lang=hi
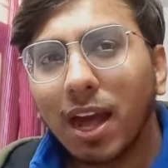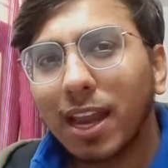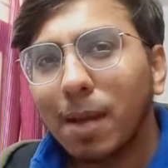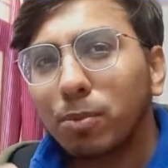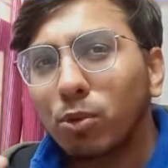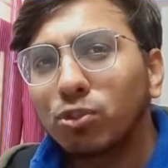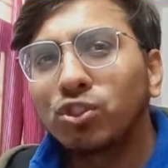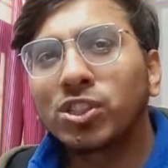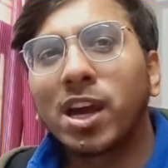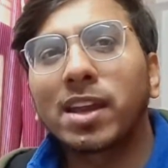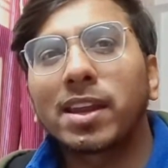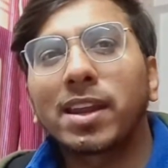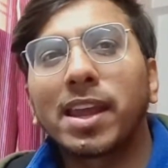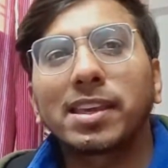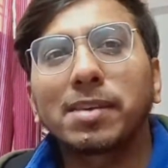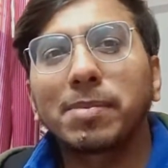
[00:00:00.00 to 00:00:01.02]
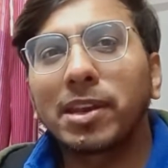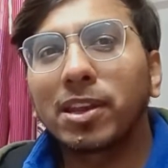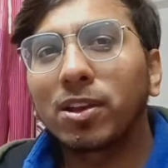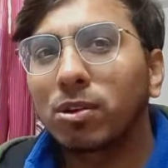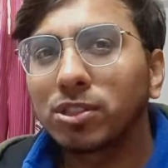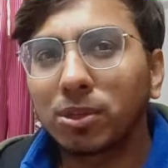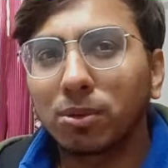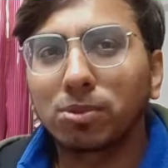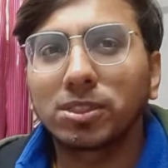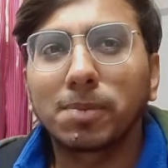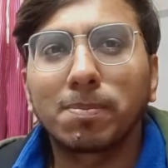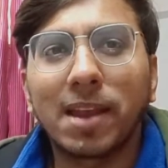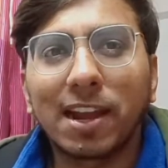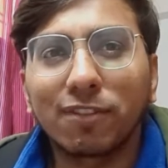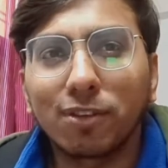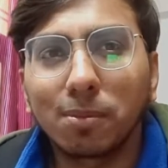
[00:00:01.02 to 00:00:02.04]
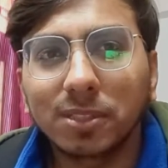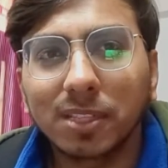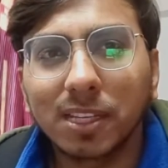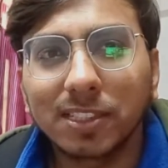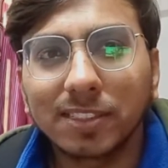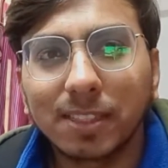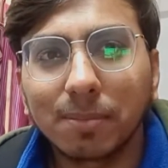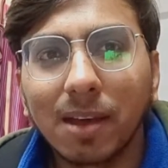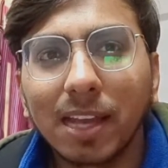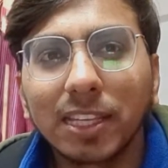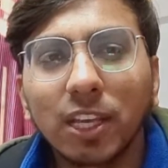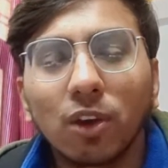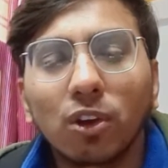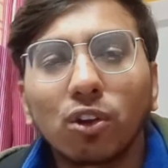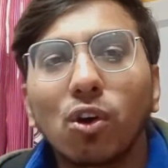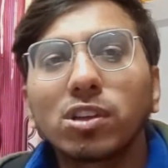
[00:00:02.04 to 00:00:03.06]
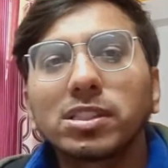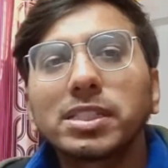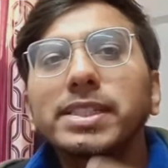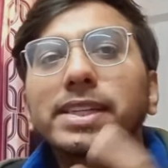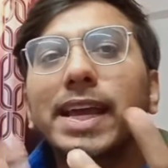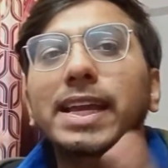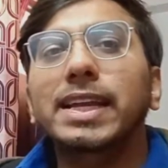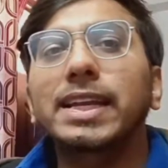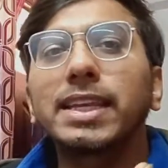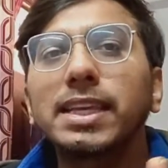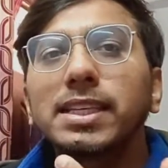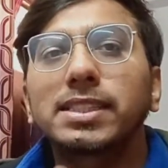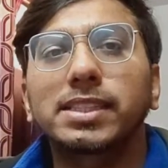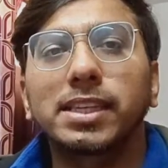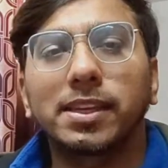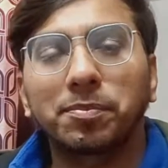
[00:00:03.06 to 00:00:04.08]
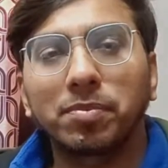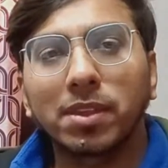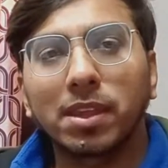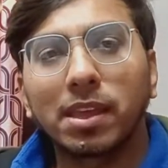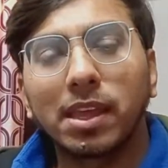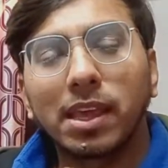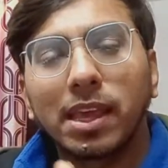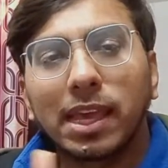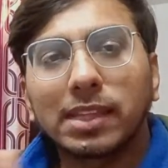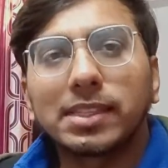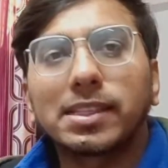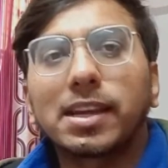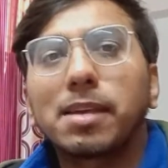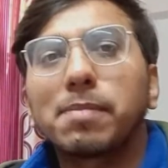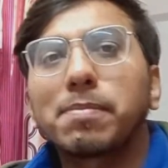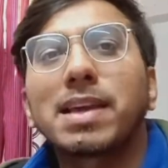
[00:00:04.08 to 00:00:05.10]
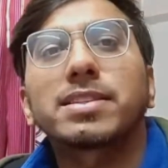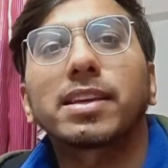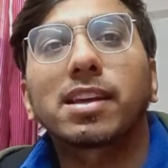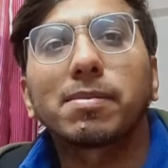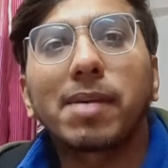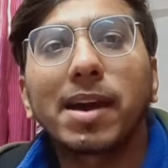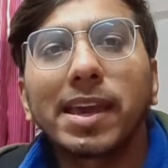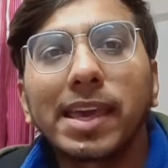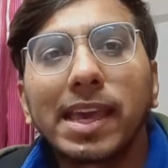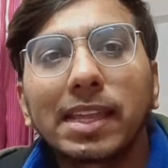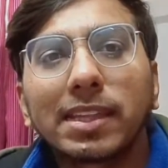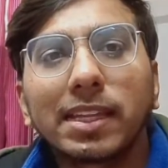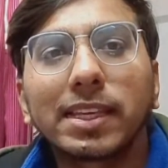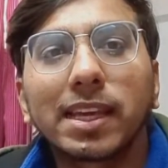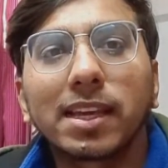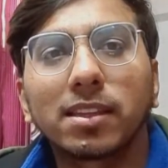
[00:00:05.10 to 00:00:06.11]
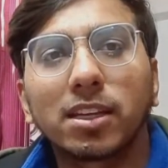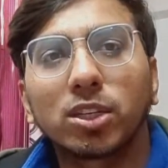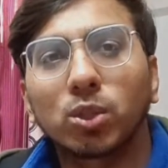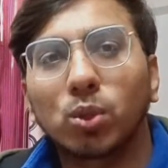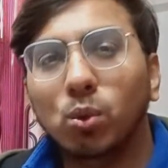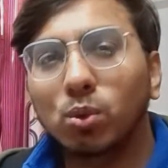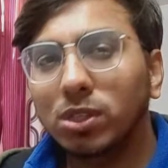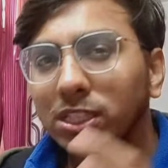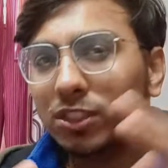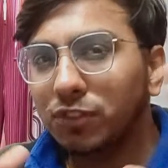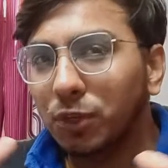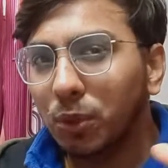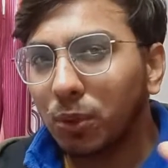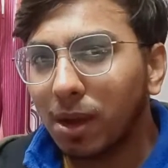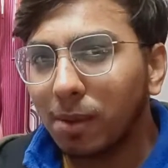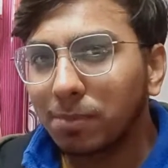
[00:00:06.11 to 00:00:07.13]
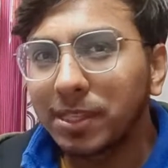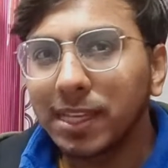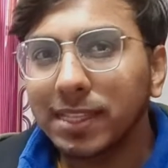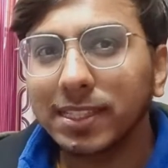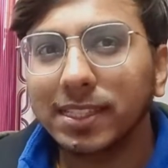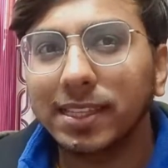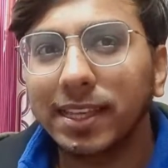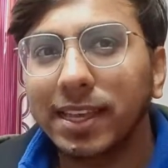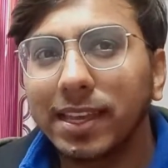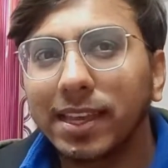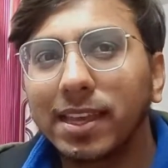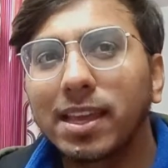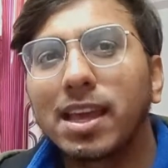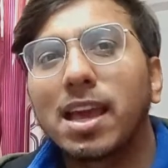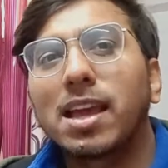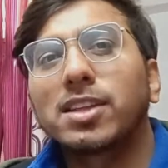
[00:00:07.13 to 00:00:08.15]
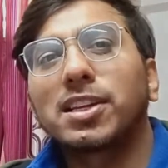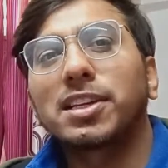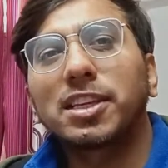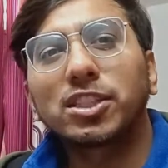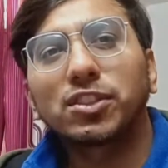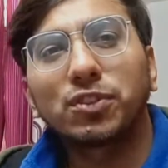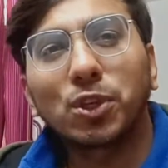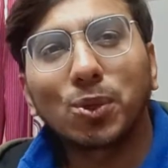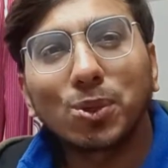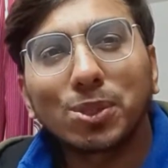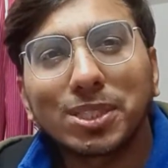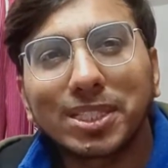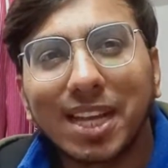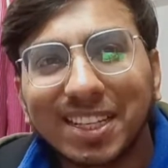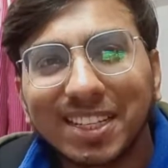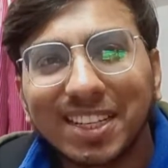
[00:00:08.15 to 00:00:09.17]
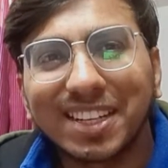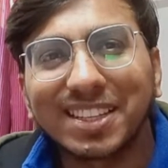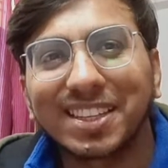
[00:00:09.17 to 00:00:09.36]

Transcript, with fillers: आपको जानना है कि मैंने कौन से कौन से प्लेटफॉर्म्स का इस्तेमाल किया और कौन सी टेक्निक से इतने सारे पैसे कमाए एक दिन के अंदर तो इस वीडियो को आप देख सकते हैं चलिए इस वीडियो को स्टार्ट करते